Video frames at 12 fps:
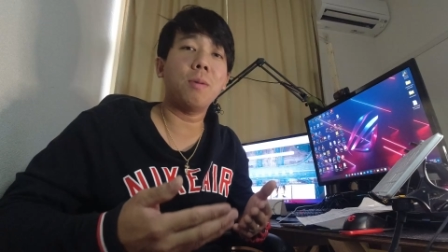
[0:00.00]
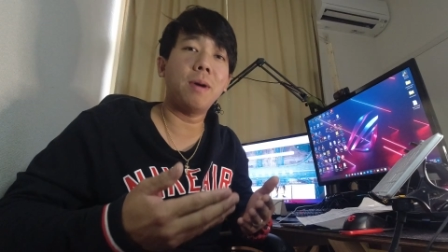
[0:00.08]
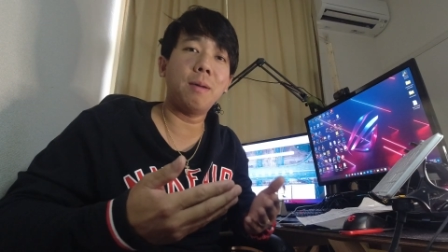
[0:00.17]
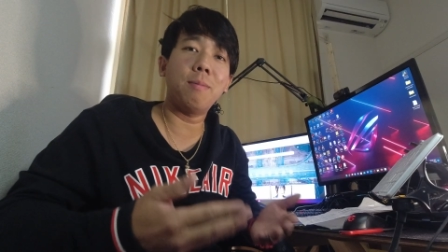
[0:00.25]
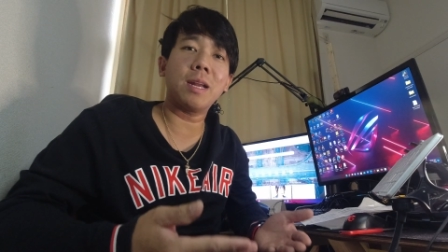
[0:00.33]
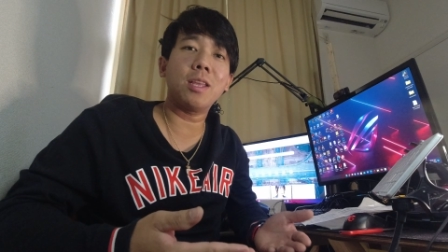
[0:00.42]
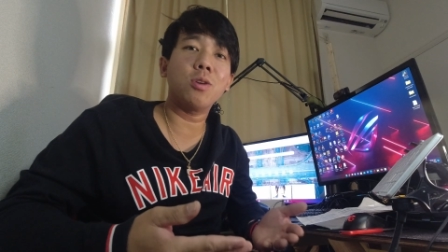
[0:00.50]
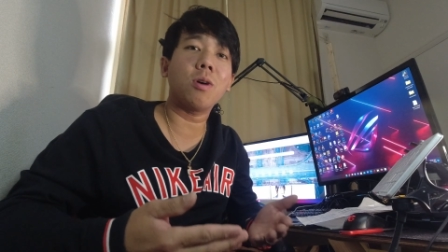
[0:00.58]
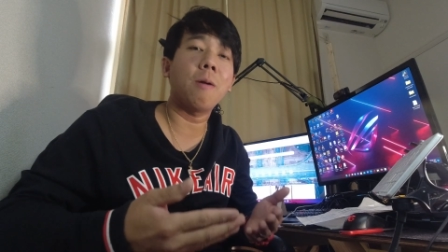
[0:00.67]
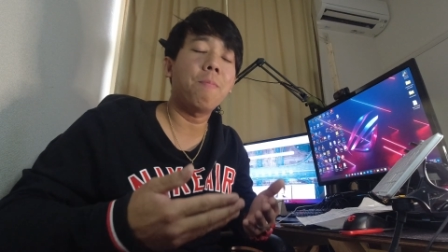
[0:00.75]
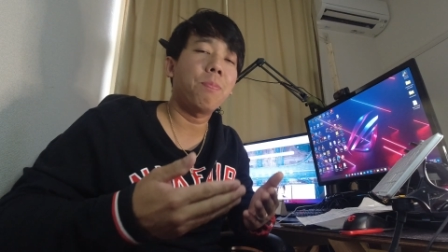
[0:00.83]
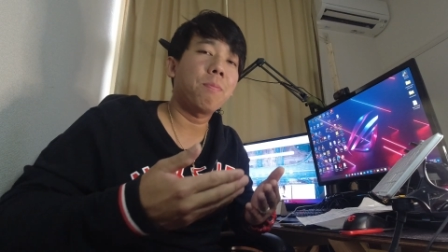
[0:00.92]
iba-iba rin
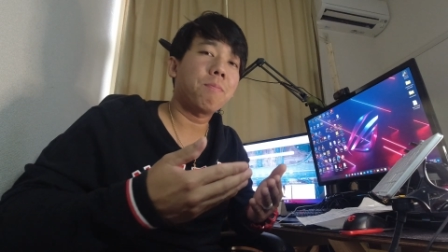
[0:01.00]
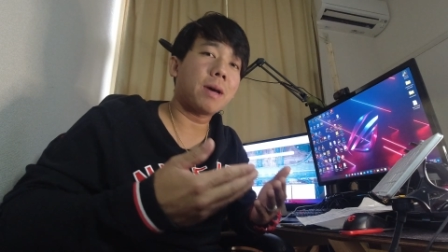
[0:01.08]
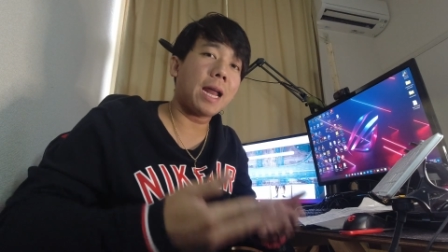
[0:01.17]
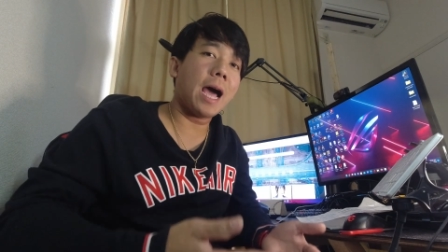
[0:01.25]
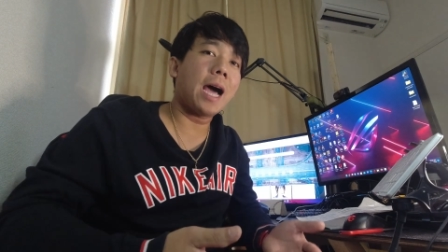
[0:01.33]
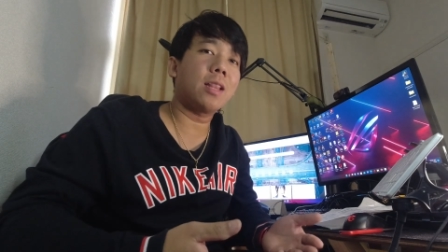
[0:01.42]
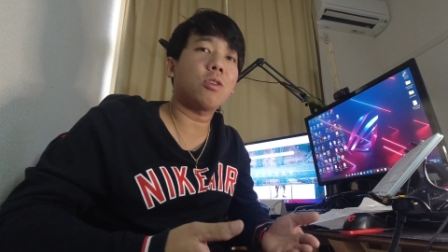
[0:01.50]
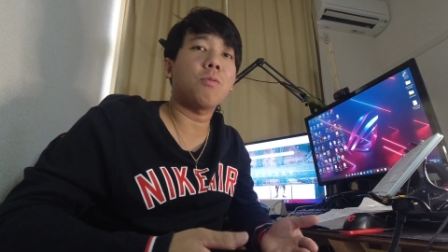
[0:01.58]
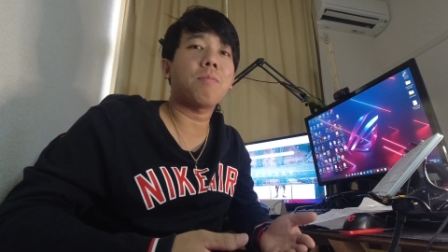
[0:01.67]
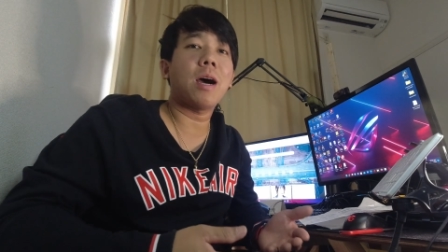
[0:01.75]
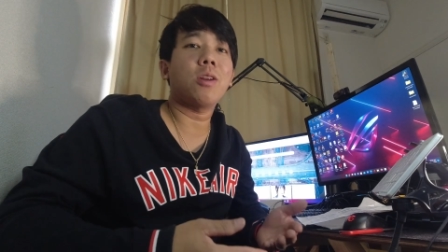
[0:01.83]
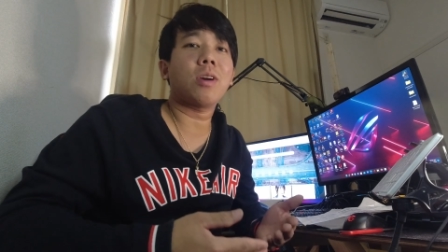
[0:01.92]
yung paraan
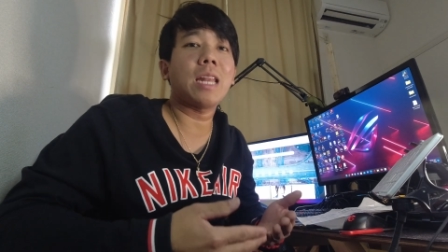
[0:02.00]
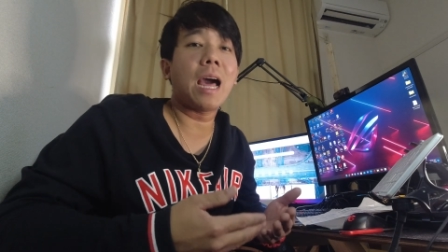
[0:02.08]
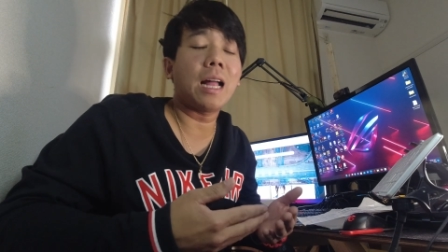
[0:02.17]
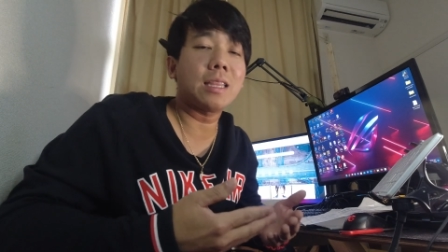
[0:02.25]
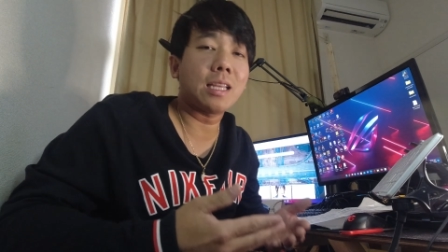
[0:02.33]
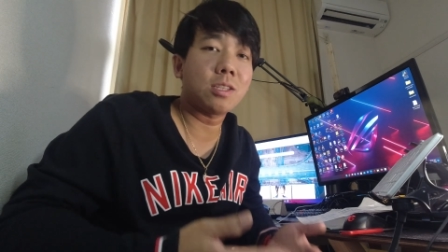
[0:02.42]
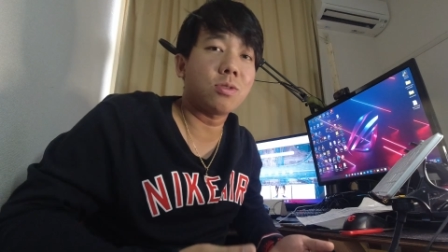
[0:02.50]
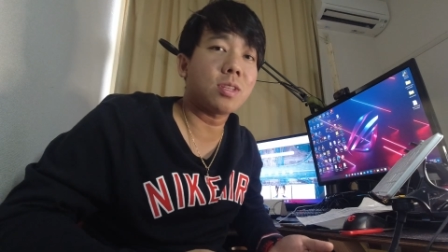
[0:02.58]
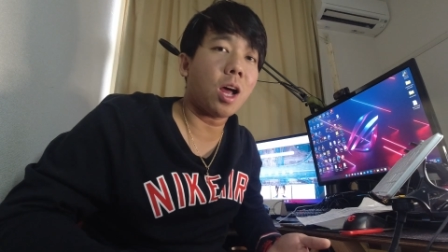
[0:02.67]
kung paano kinakaltas yung